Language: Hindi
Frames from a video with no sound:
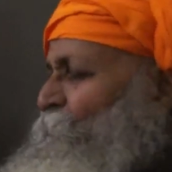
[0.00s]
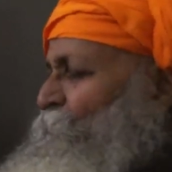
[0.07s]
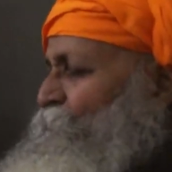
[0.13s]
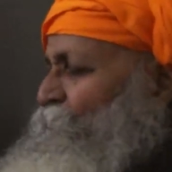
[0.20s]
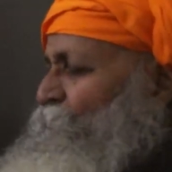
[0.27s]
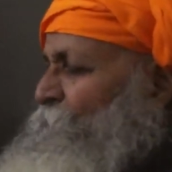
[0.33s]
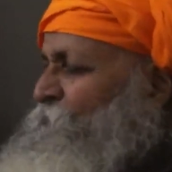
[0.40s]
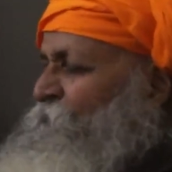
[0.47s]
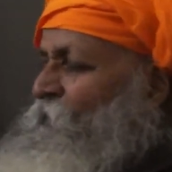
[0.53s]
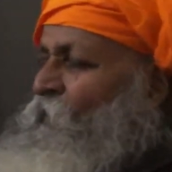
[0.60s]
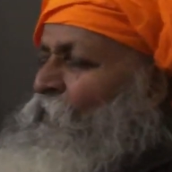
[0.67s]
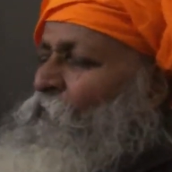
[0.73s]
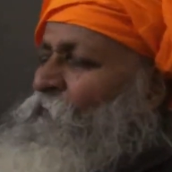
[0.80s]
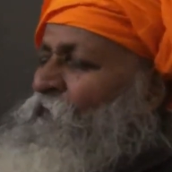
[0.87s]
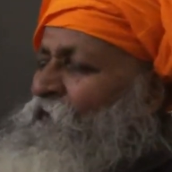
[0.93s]
उसको
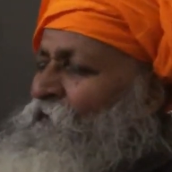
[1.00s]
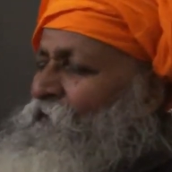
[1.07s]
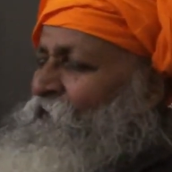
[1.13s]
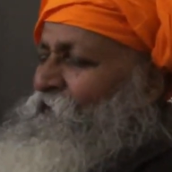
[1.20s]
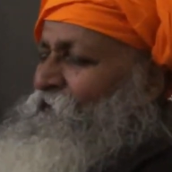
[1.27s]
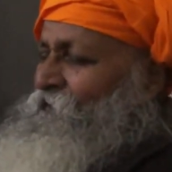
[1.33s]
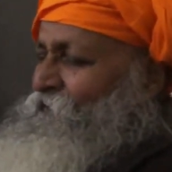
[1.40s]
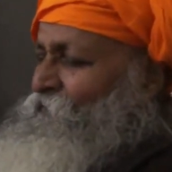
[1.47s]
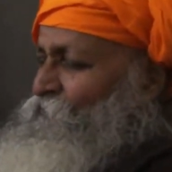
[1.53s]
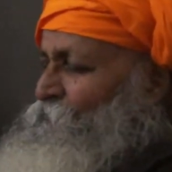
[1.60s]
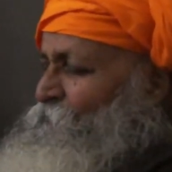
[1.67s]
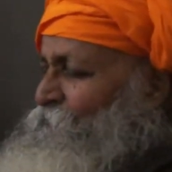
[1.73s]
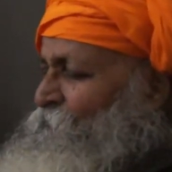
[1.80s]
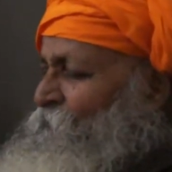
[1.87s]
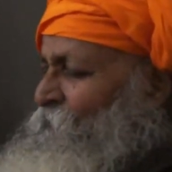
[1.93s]
बताओ भाई नहीं ये
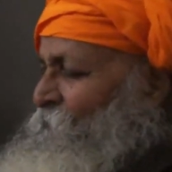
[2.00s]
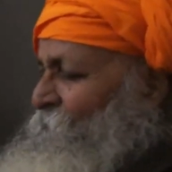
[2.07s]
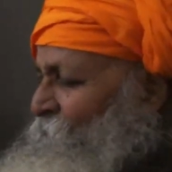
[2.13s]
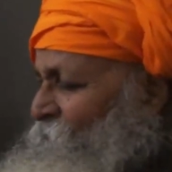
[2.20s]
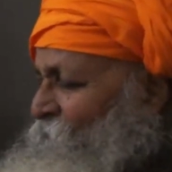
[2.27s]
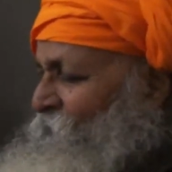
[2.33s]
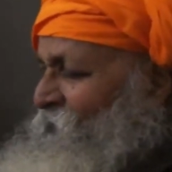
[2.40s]
तुम तो